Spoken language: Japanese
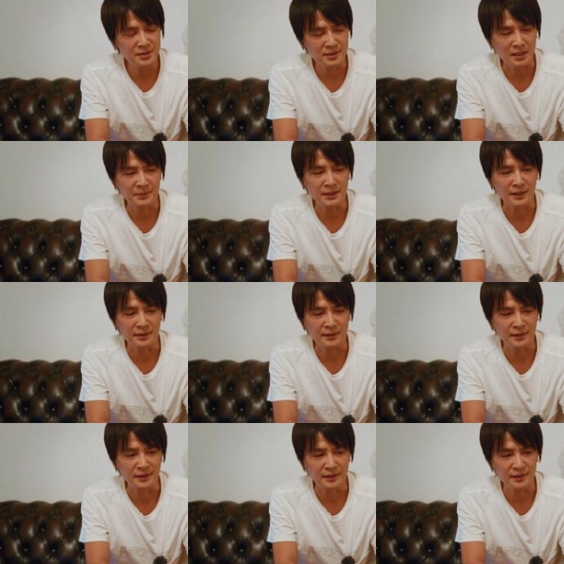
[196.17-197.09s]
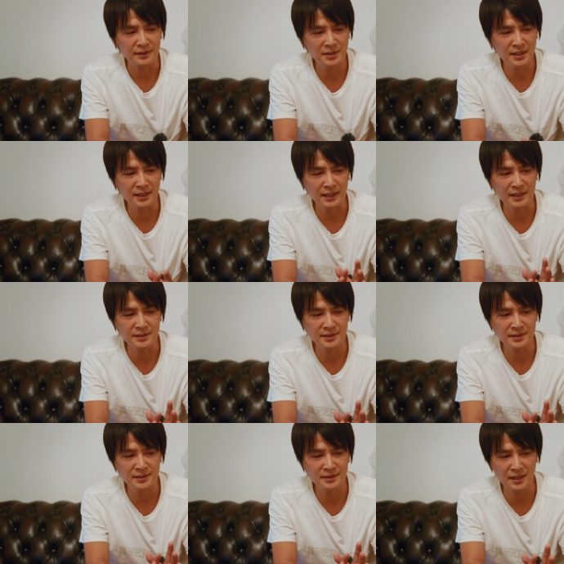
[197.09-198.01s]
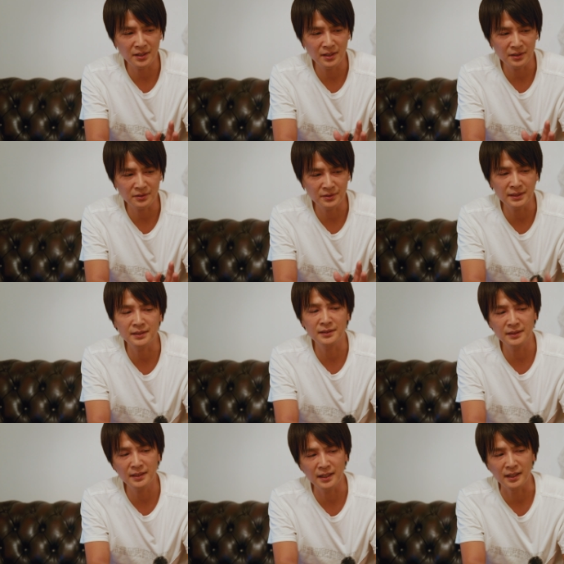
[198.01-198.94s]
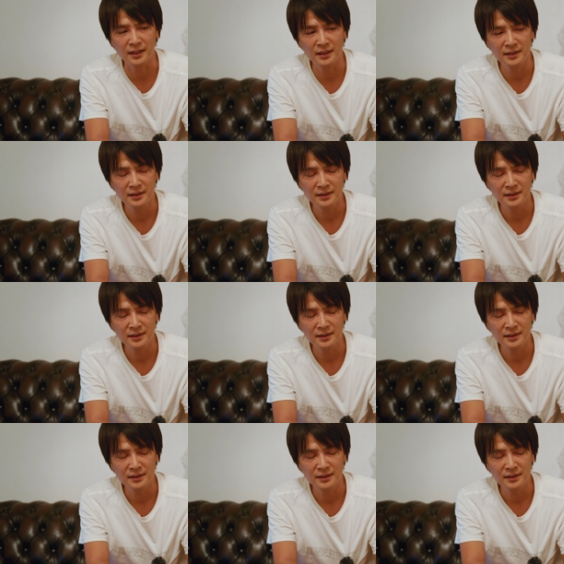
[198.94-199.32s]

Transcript: リスナーみたいに常に監視してくれてて、